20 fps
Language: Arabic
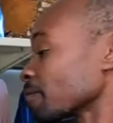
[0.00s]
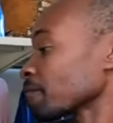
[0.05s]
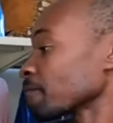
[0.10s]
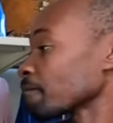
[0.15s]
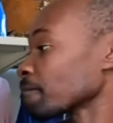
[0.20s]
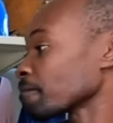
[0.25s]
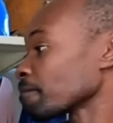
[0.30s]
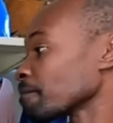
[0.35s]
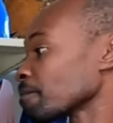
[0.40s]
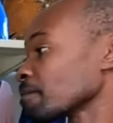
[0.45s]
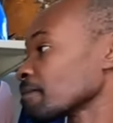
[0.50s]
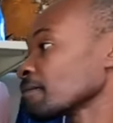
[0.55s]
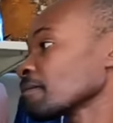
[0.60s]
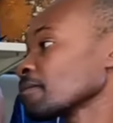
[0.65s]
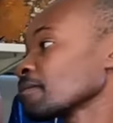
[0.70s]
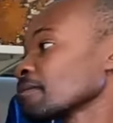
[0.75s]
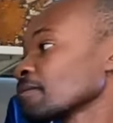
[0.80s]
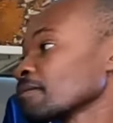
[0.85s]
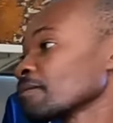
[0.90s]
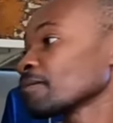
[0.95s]
for women.
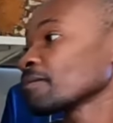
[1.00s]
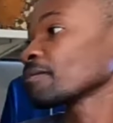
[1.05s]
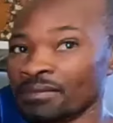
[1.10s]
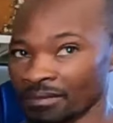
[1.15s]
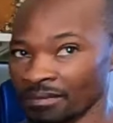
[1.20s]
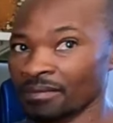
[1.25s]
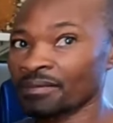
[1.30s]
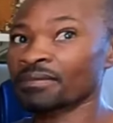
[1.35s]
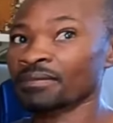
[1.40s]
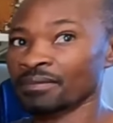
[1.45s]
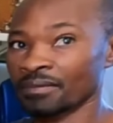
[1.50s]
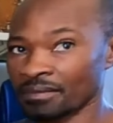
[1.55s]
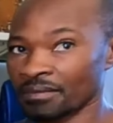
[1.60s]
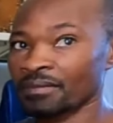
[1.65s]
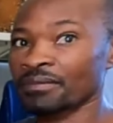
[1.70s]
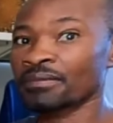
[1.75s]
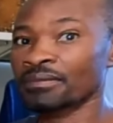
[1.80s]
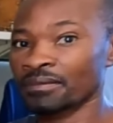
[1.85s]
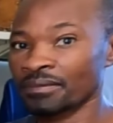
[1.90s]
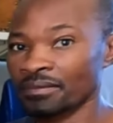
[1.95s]
Okay,
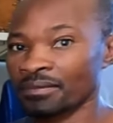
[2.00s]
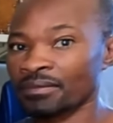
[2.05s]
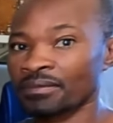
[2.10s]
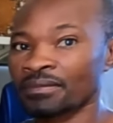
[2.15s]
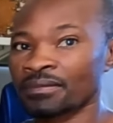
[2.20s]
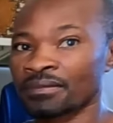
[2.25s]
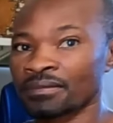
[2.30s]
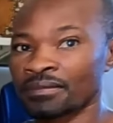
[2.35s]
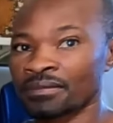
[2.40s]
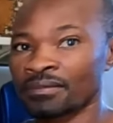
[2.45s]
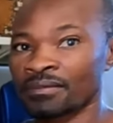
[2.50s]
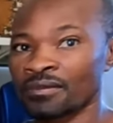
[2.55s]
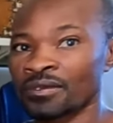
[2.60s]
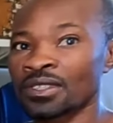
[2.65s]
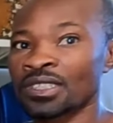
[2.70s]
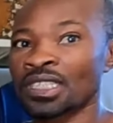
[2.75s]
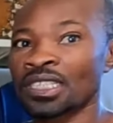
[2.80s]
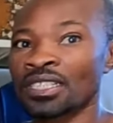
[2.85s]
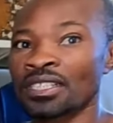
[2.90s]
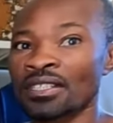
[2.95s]
three, 300.
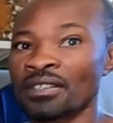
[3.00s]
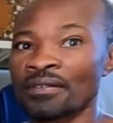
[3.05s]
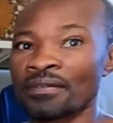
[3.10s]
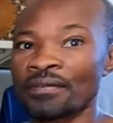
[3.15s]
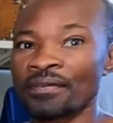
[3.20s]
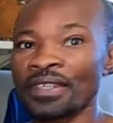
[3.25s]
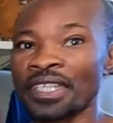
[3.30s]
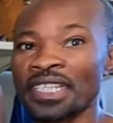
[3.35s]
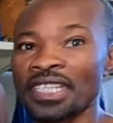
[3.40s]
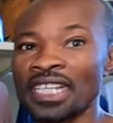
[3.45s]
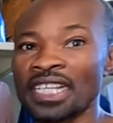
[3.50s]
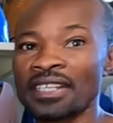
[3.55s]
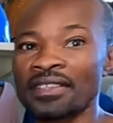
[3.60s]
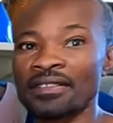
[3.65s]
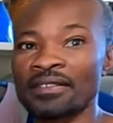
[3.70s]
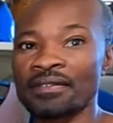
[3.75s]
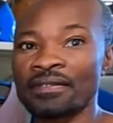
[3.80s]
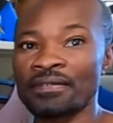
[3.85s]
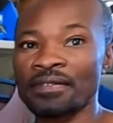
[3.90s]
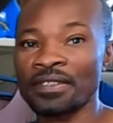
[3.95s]

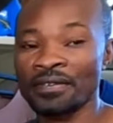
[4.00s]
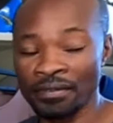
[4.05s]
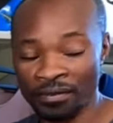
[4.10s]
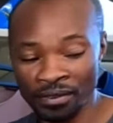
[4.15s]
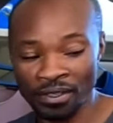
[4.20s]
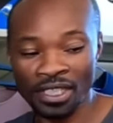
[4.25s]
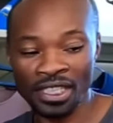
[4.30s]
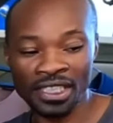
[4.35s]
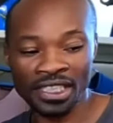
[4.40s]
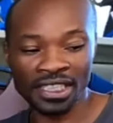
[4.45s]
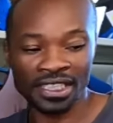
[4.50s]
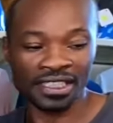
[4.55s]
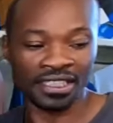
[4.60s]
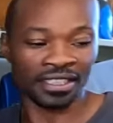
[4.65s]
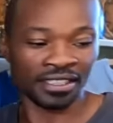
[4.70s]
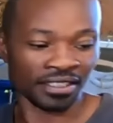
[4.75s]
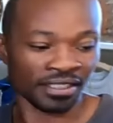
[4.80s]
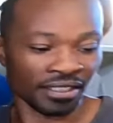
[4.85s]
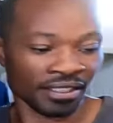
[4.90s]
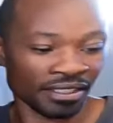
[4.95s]
400. 400.
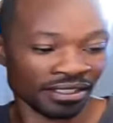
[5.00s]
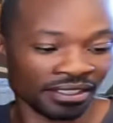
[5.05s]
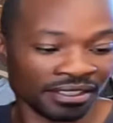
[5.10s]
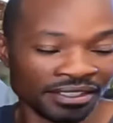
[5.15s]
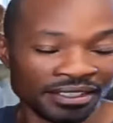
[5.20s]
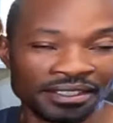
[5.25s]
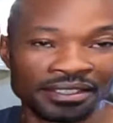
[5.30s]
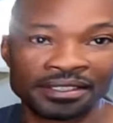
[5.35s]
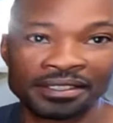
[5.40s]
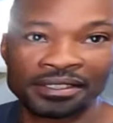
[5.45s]
400.